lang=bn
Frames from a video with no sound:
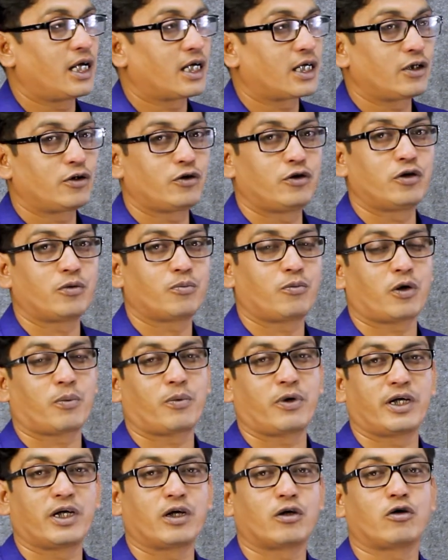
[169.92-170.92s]
কিছুদিন পর পর
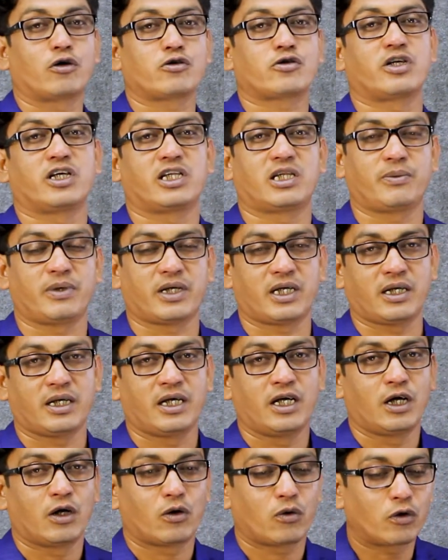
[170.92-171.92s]
এটা নষ্ট হতে পারে
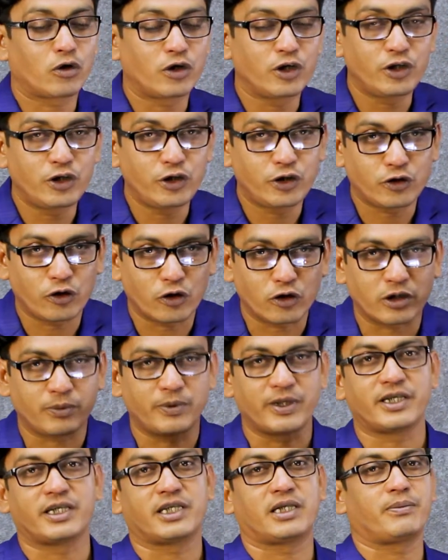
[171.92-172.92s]
কোনো নির্দিষ্ট অংশ
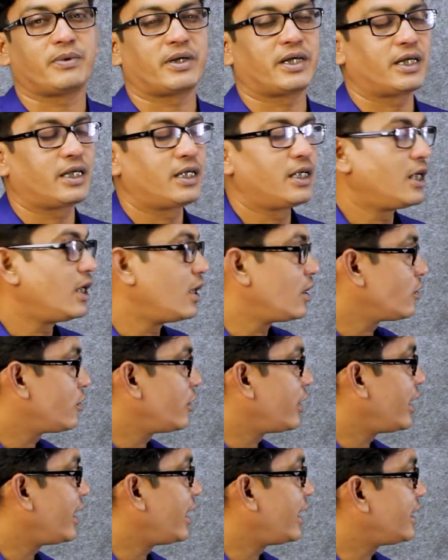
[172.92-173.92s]
ভেঙে যেতে পারে তো
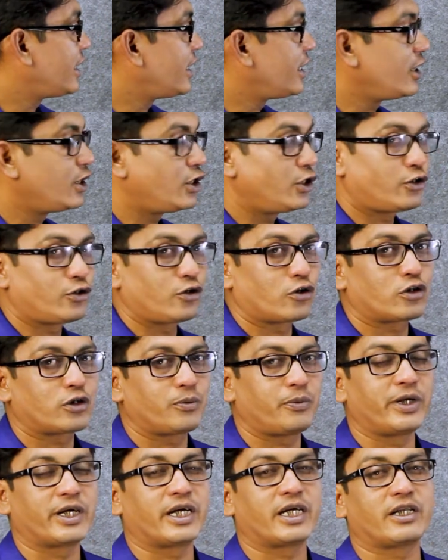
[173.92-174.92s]
এই যে নির্দিষ্ট অংশ
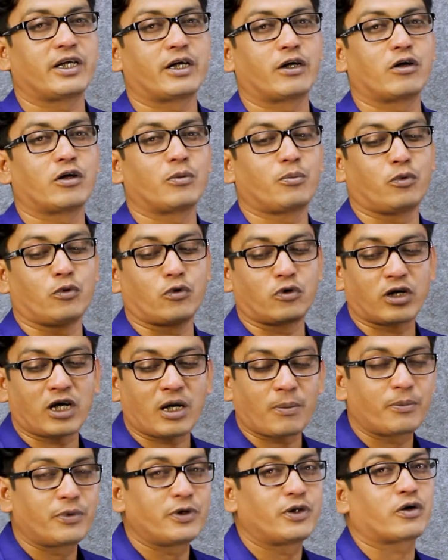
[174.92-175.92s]
ভেঙে যায় এগুলো পুনরায়
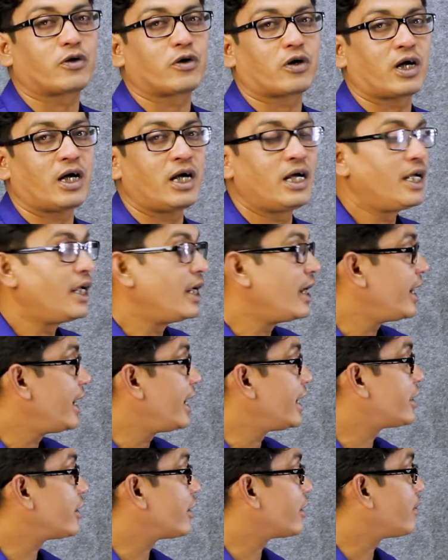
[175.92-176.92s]
আবৃত করা
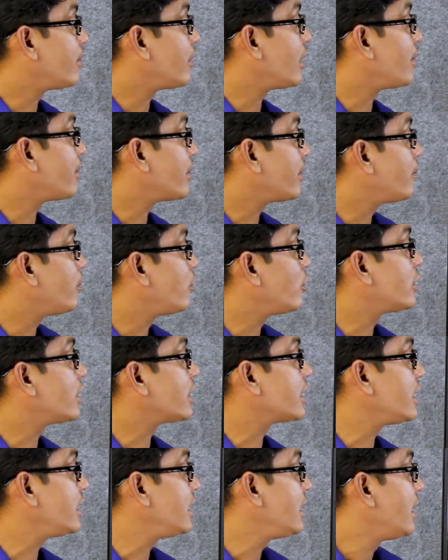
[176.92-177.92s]
এটাকে বলে আমরা বলে
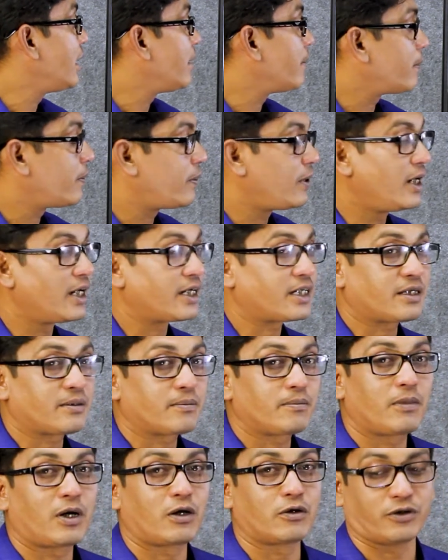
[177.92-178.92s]
থাকি ফ্লেট
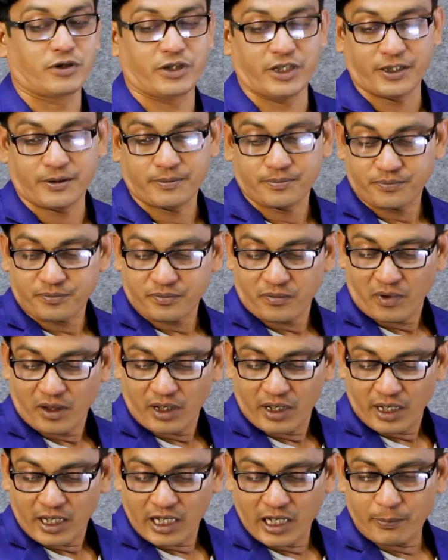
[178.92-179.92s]
মাউন্টিং
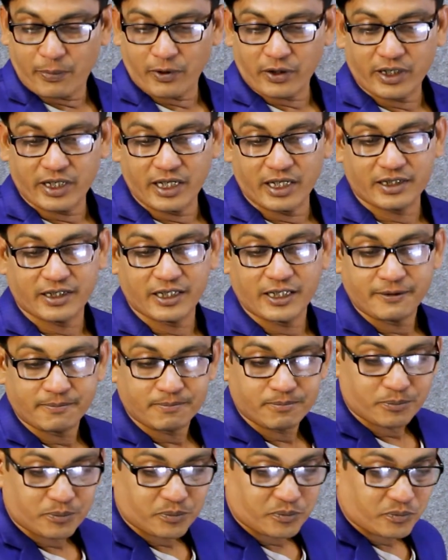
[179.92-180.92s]
এরপর কি আছে
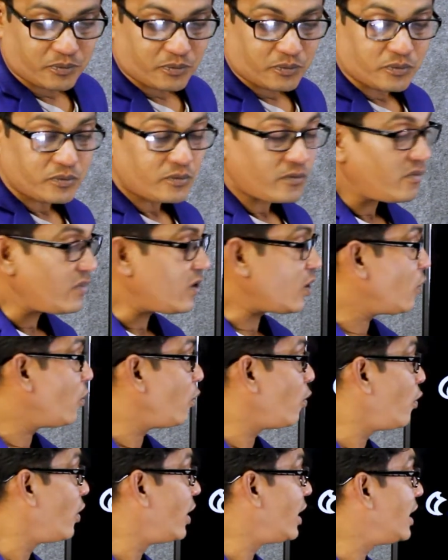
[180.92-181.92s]

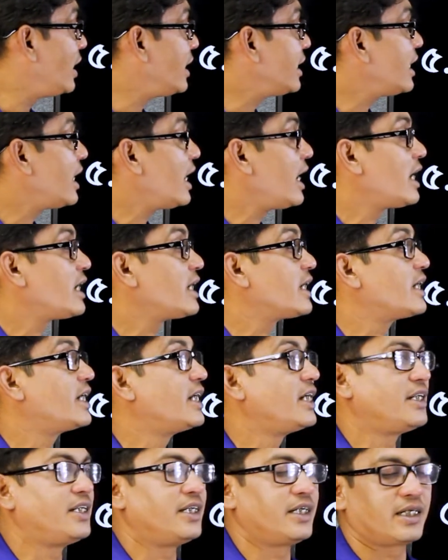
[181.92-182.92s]
ওয়েলিং অ্যান্ড
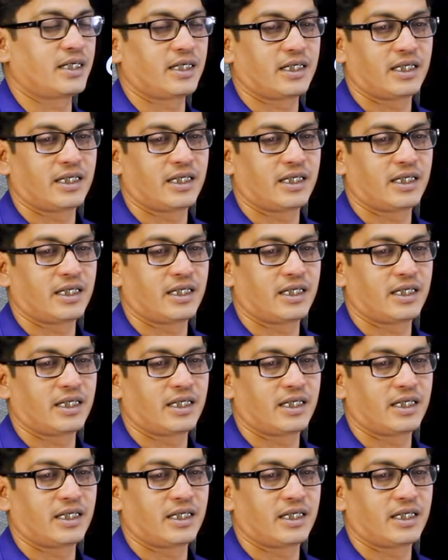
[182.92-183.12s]
গ্রিজিং